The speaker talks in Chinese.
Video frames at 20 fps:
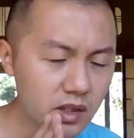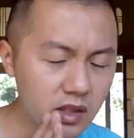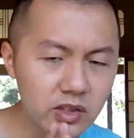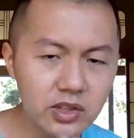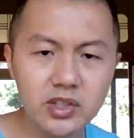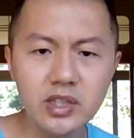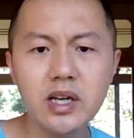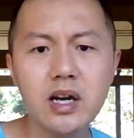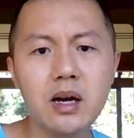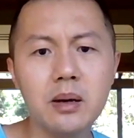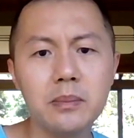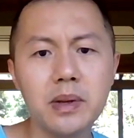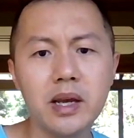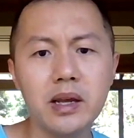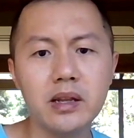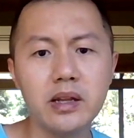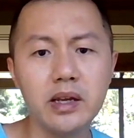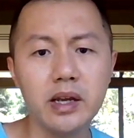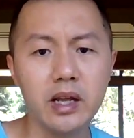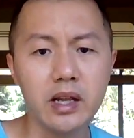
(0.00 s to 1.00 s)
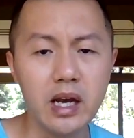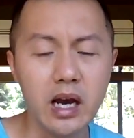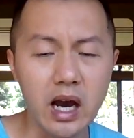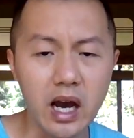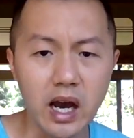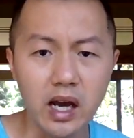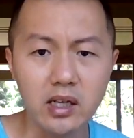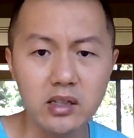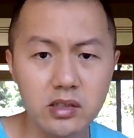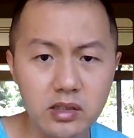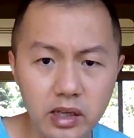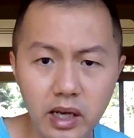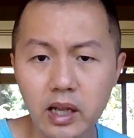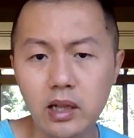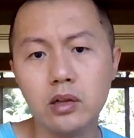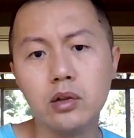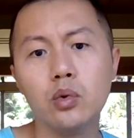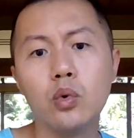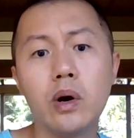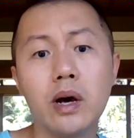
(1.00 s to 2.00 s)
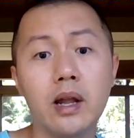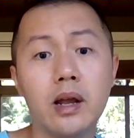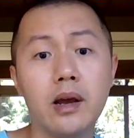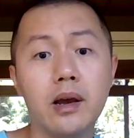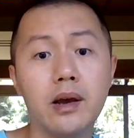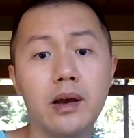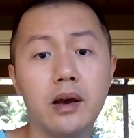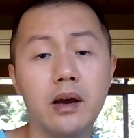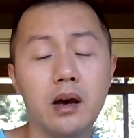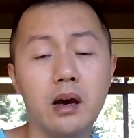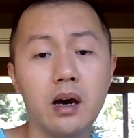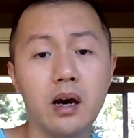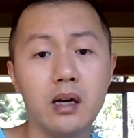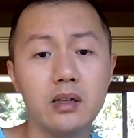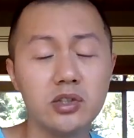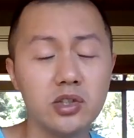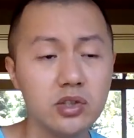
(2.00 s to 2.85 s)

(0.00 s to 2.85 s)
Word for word: 下面的人还是很乱啊！